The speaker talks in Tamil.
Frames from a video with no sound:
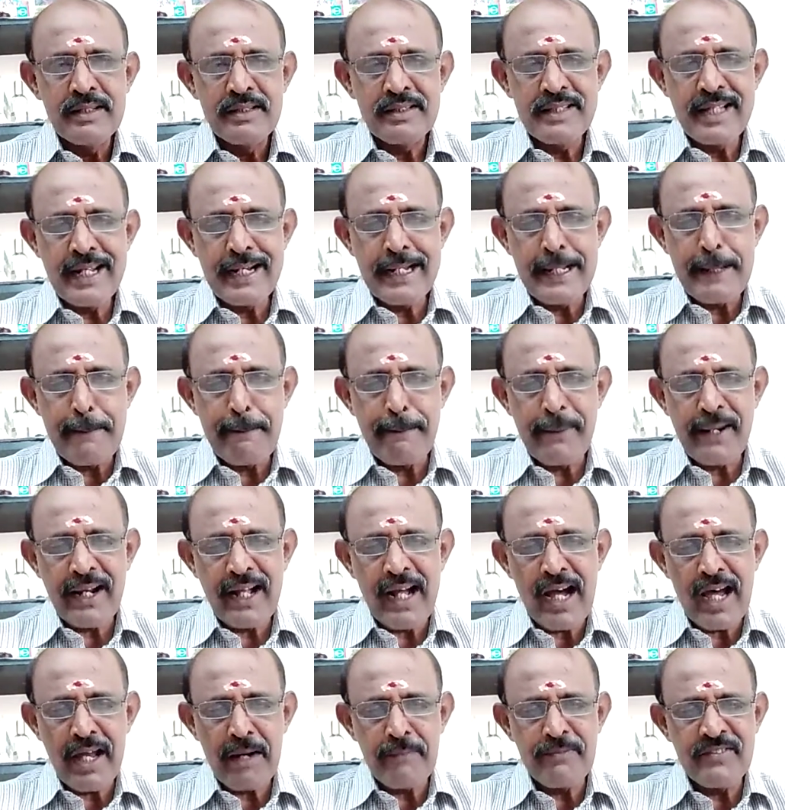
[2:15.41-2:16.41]
தெற்கு
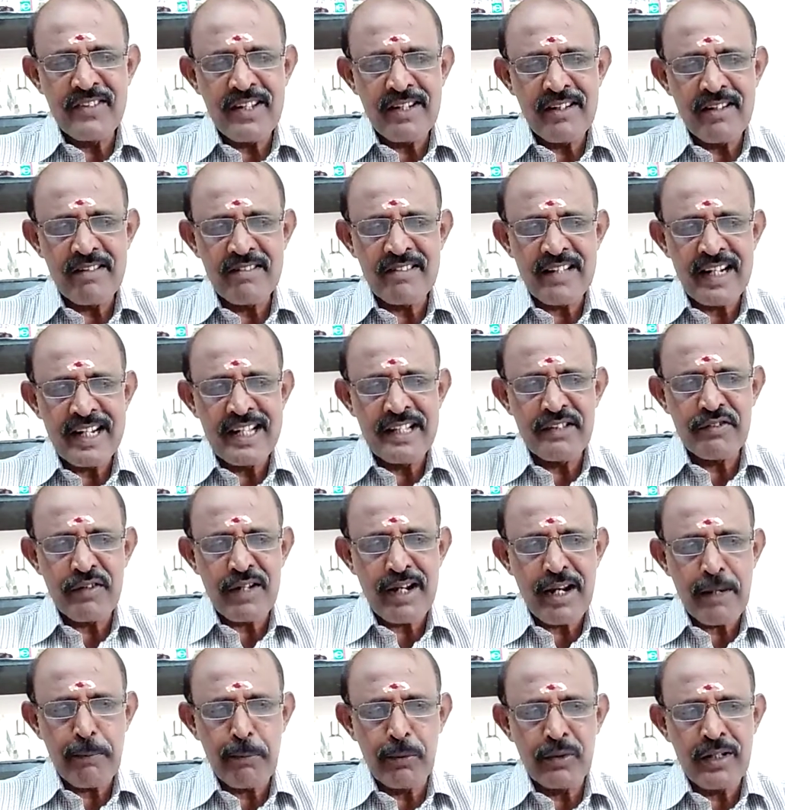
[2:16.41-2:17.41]
பிரகாரம் சென்று
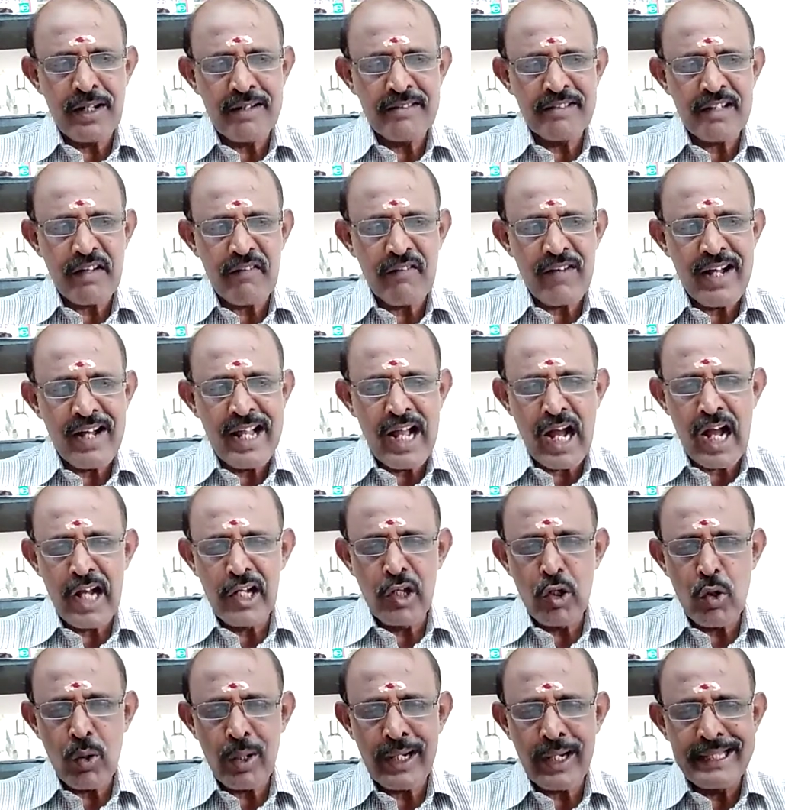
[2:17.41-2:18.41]
சனீஸ்வரர் புதன் செவ்வாய்
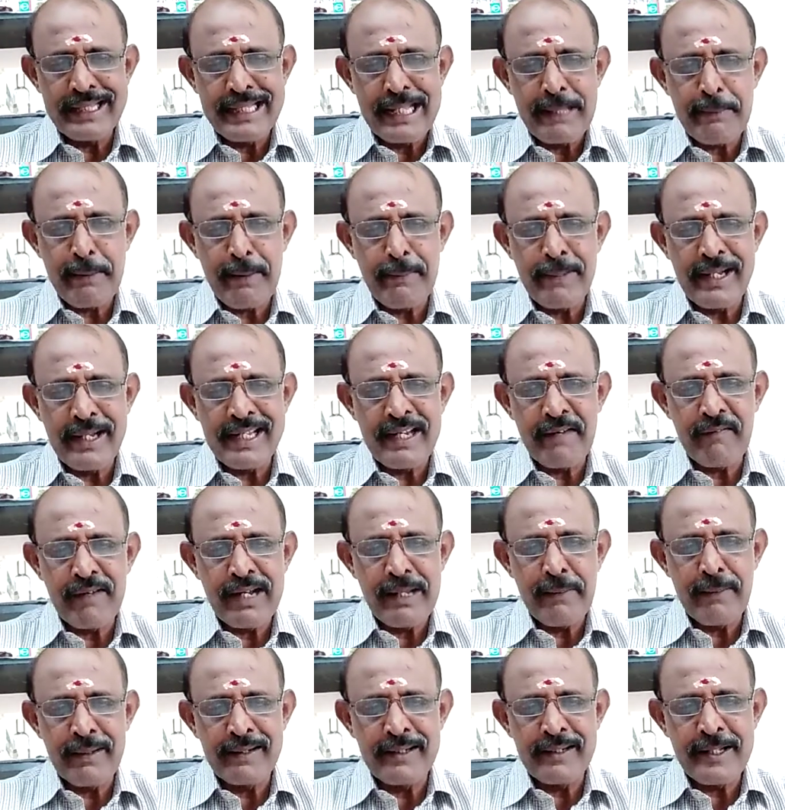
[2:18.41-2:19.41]
ஆகியோரை தீபமேற்றி
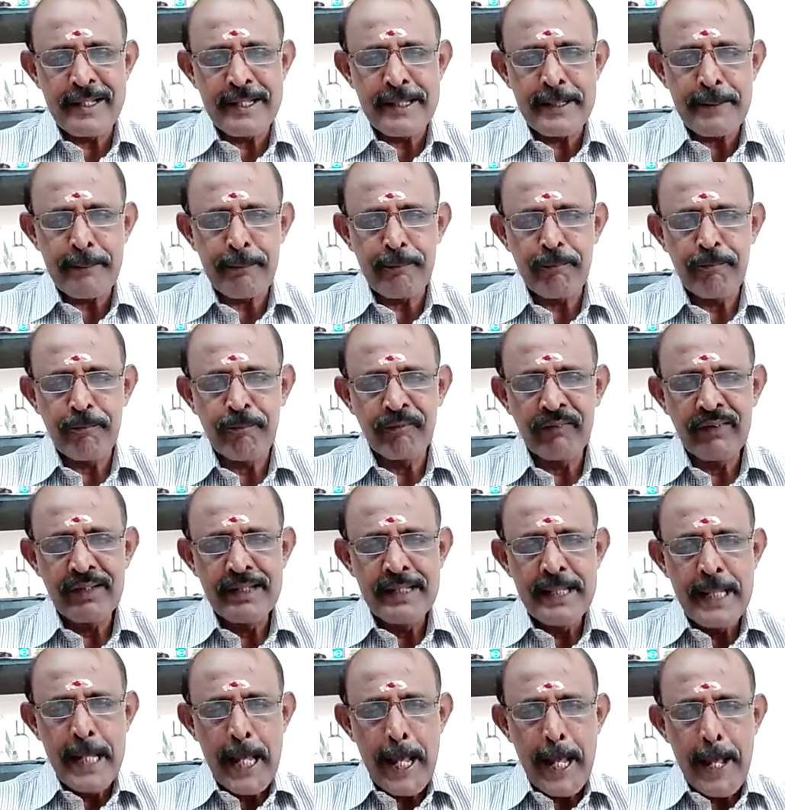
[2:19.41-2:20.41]
வழிபட்டு
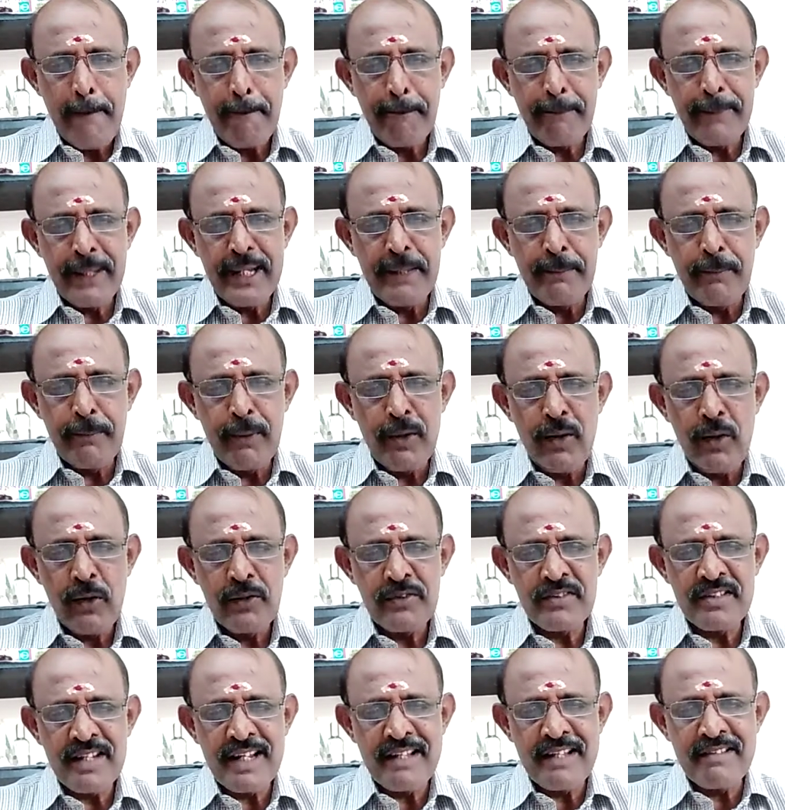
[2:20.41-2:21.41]
பின்பு
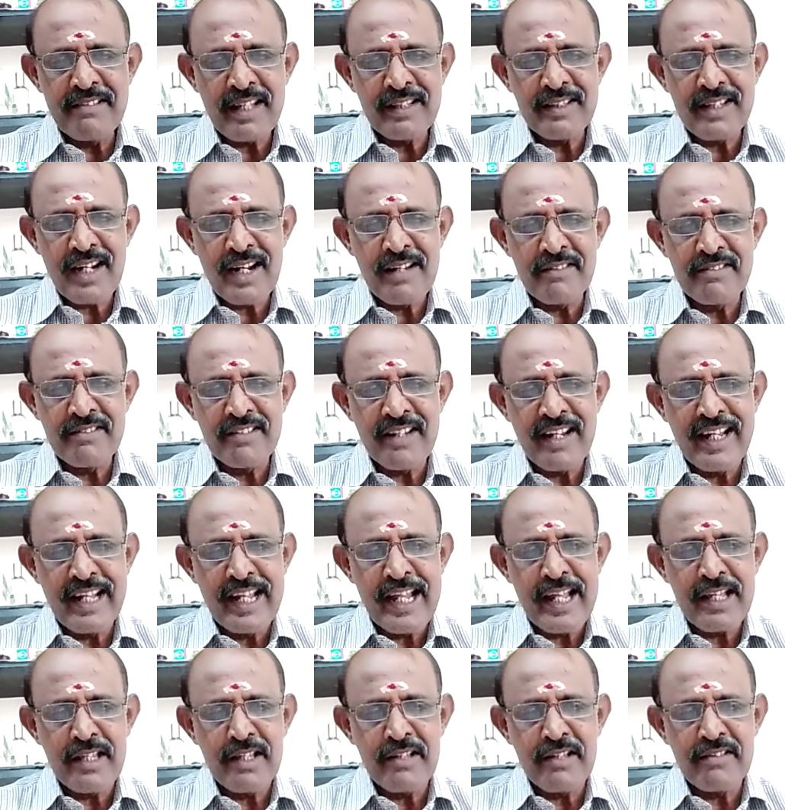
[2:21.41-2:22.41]
ஸ்ரீ சந்திரன் ஸ்ரீ
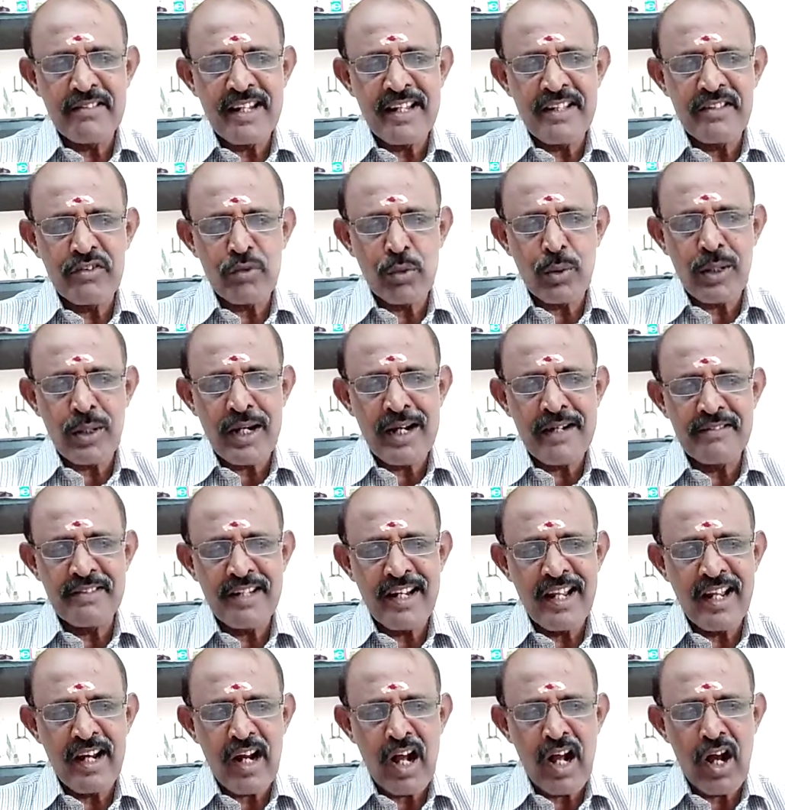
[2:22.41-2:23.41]
கேது ஸ்ரீ சுக்கரன்
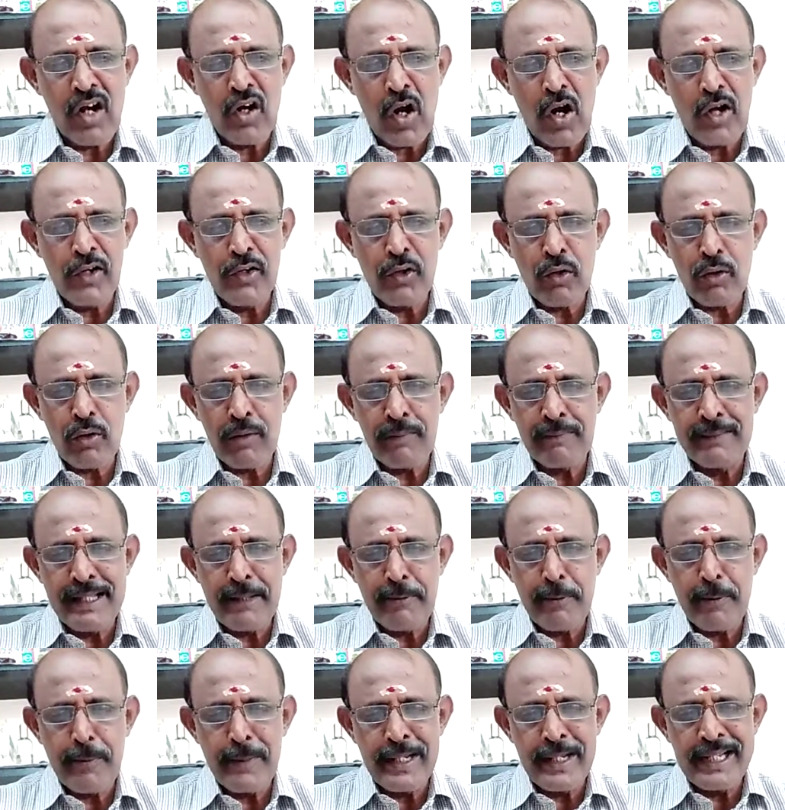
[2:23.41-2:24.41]
ஸ்ரீ ராகு ஆகியோரும்
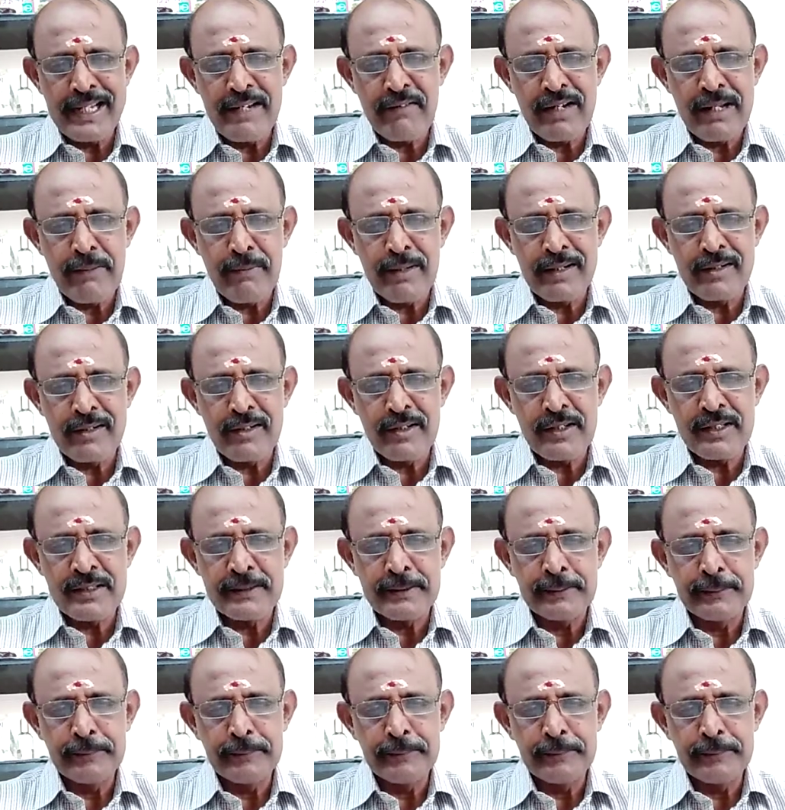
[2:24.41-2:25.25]
தீபமேற்றி வழிபட்டு